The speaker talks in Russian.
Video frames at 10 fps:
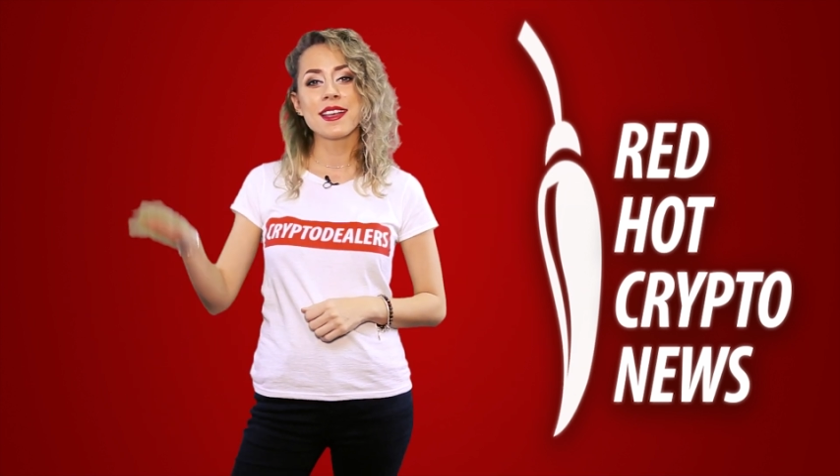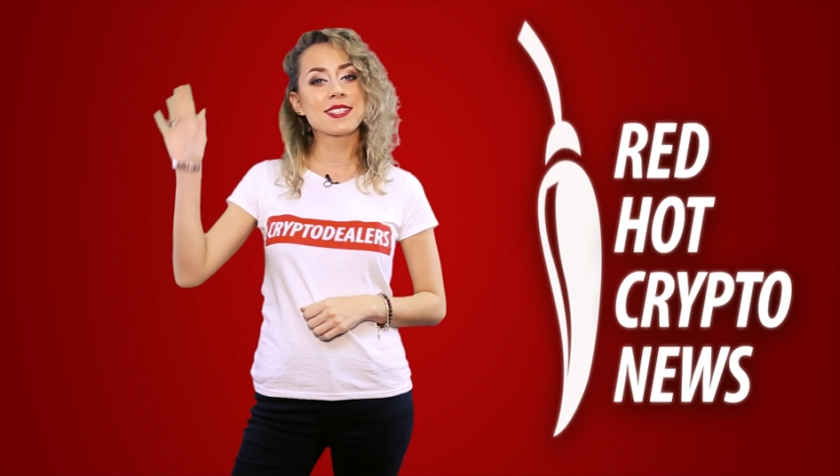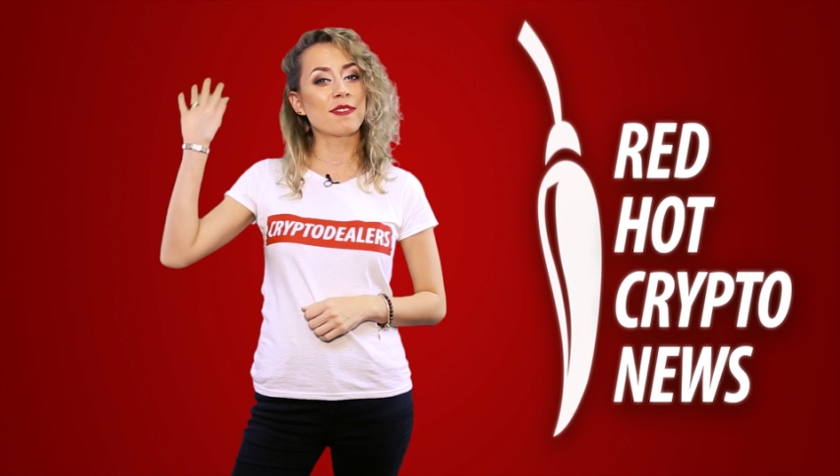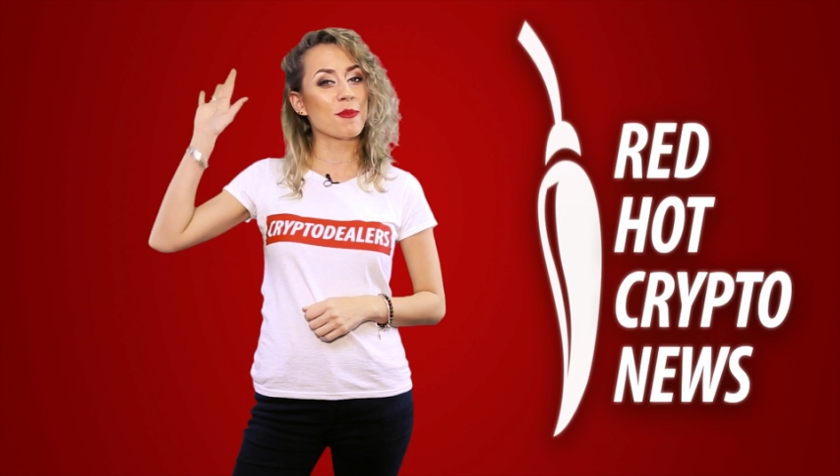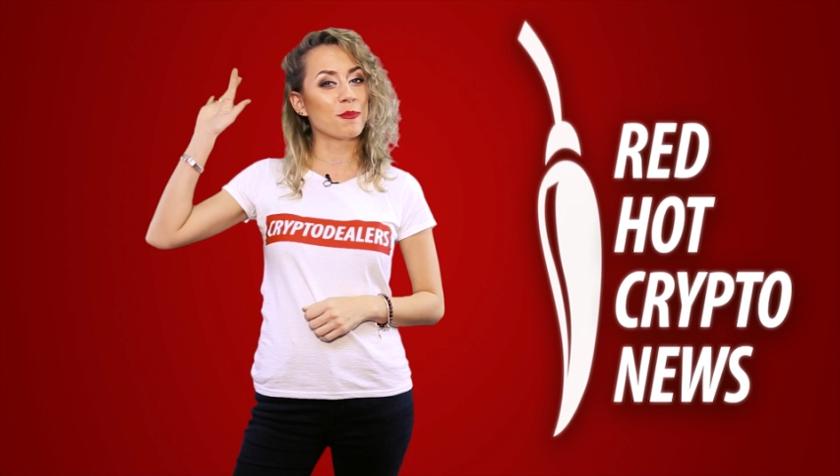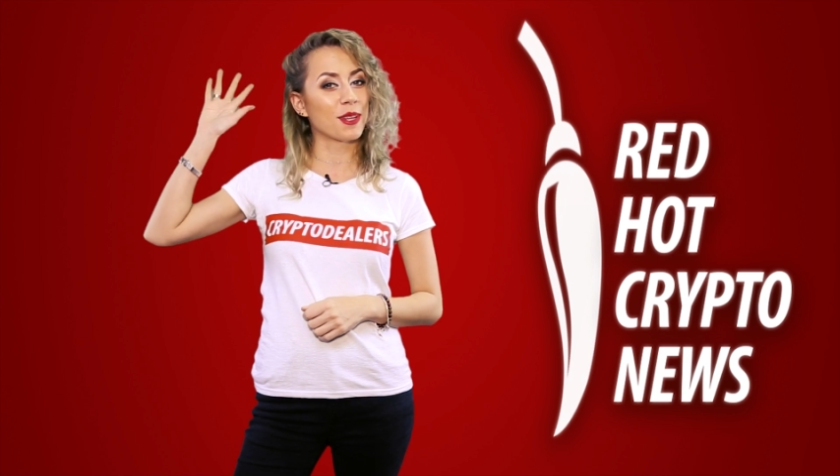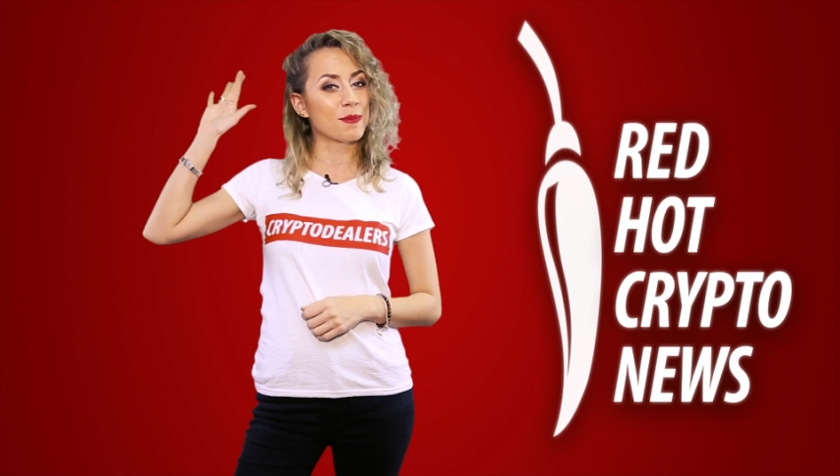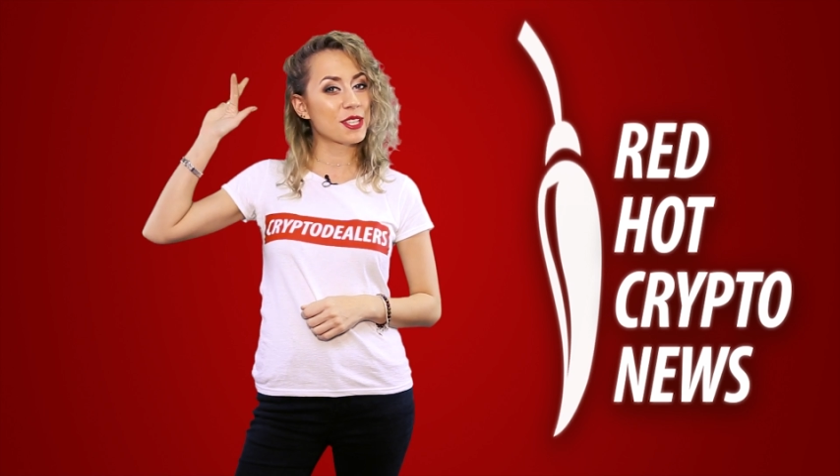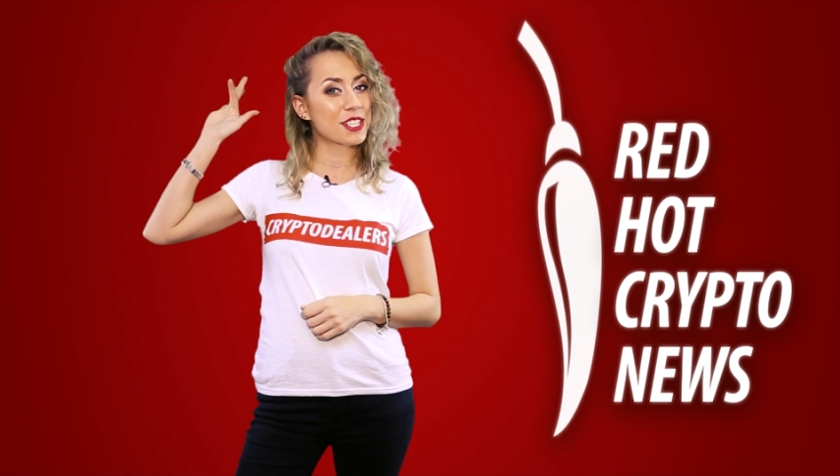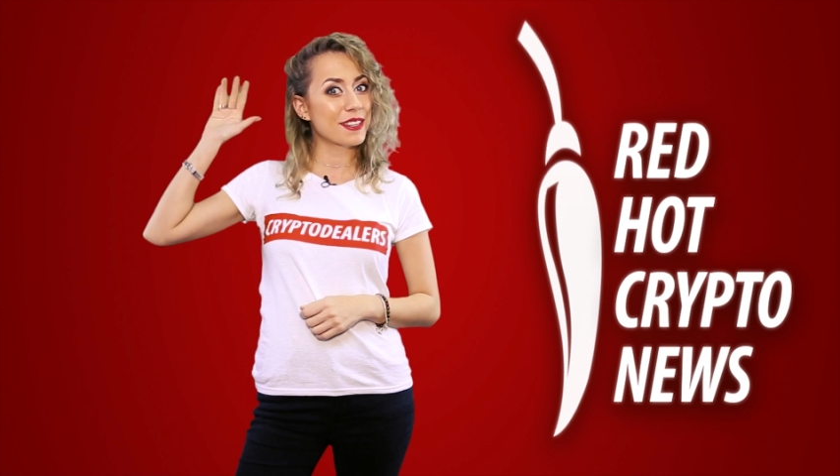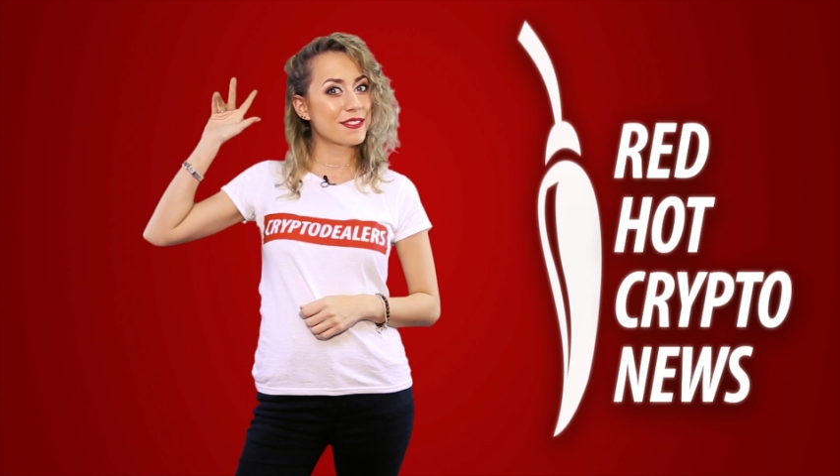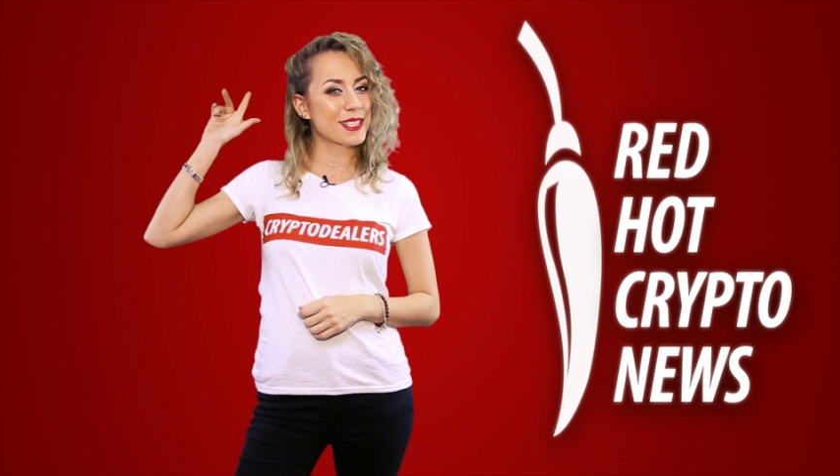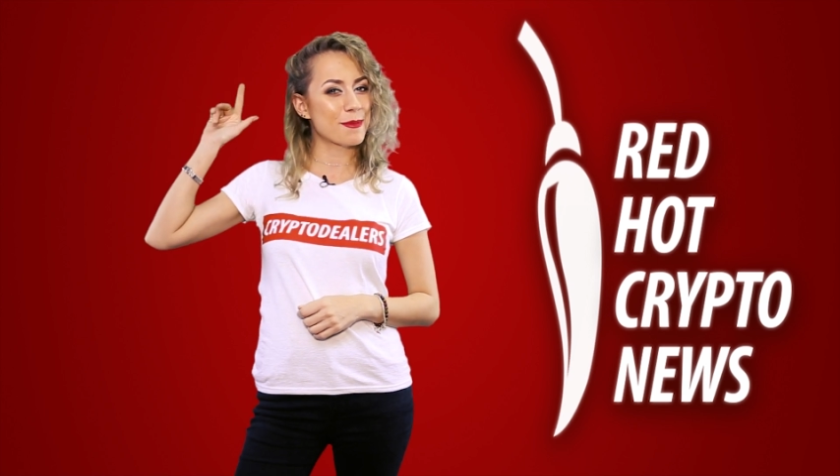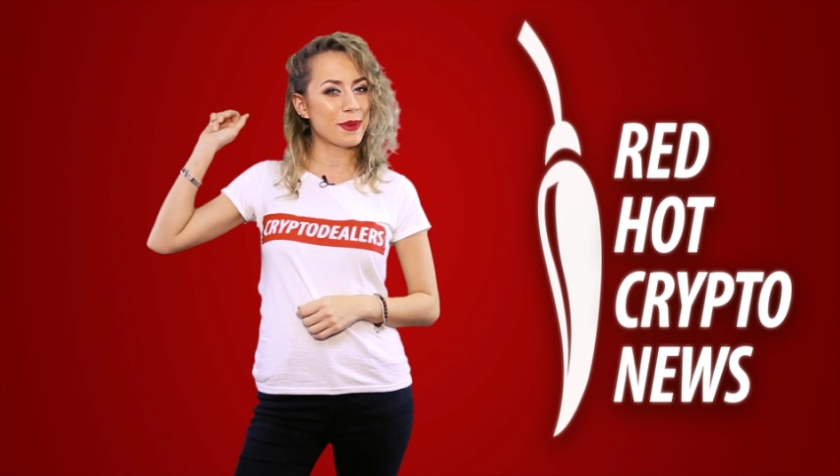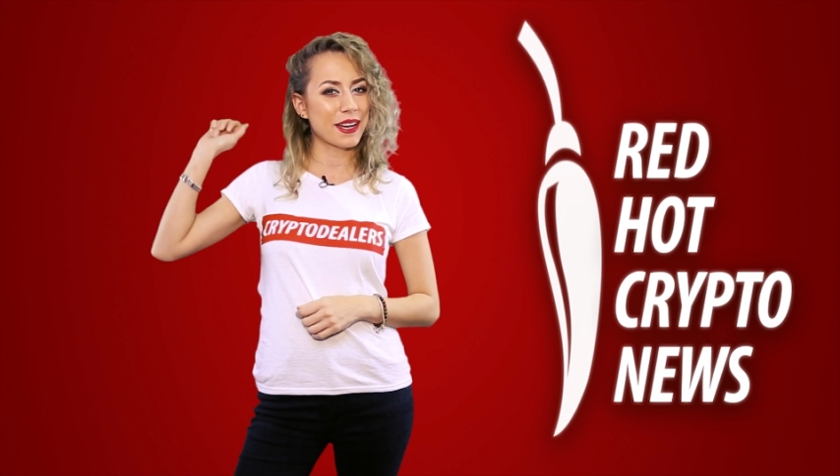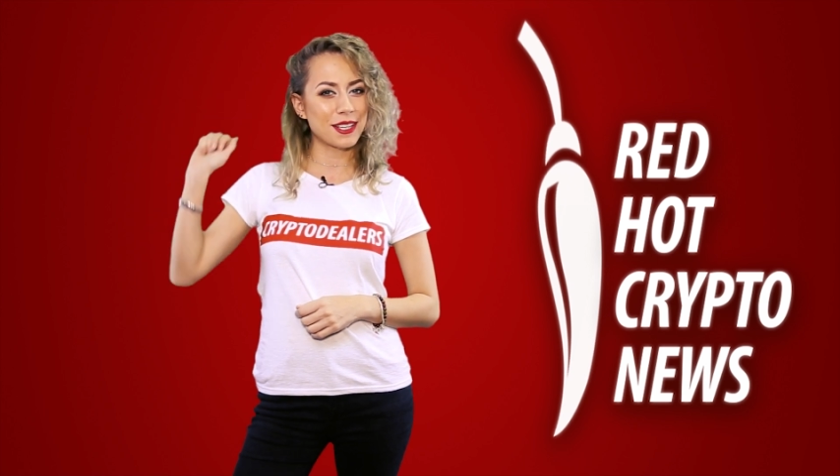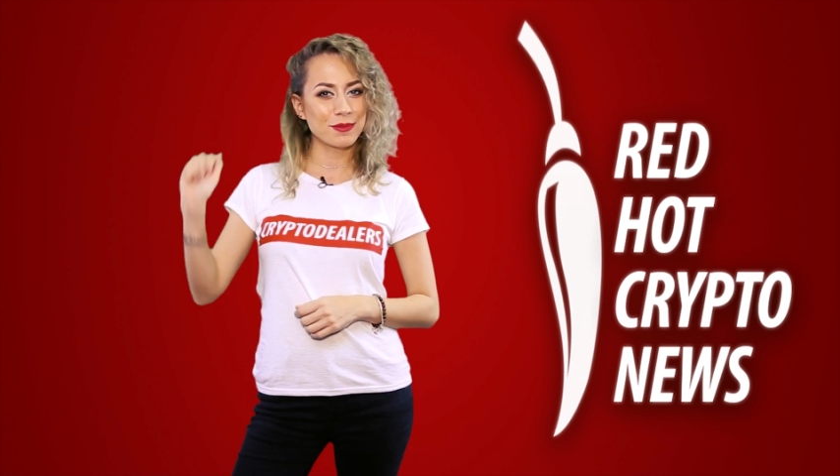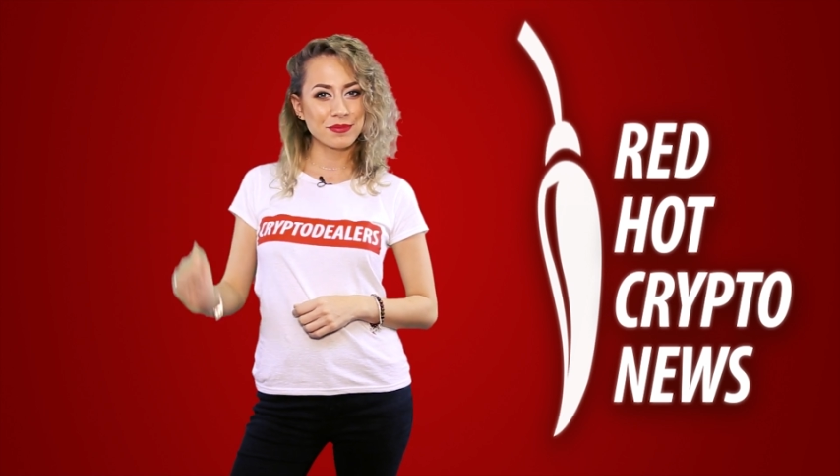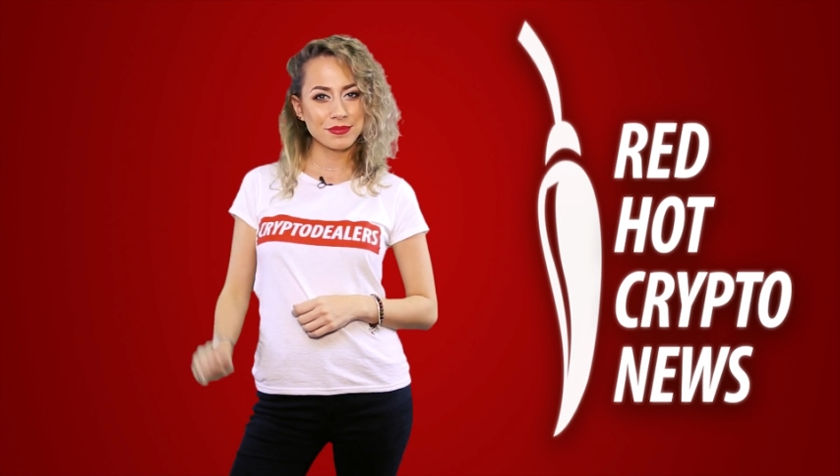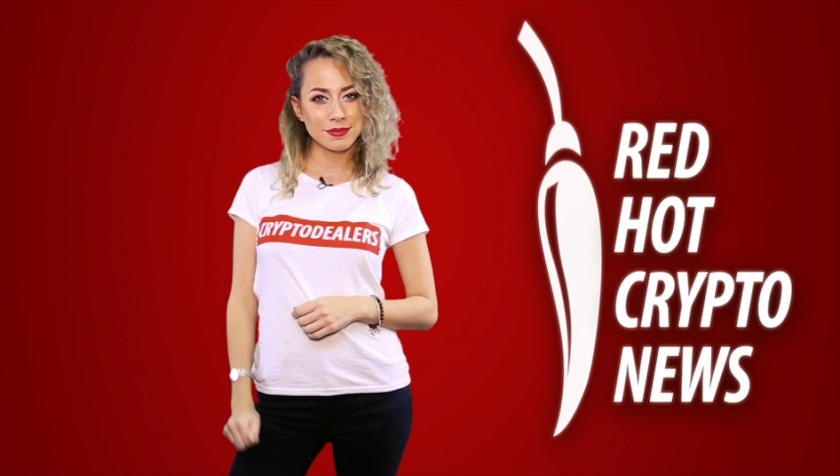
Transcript: С вами была Миша. Всем пока.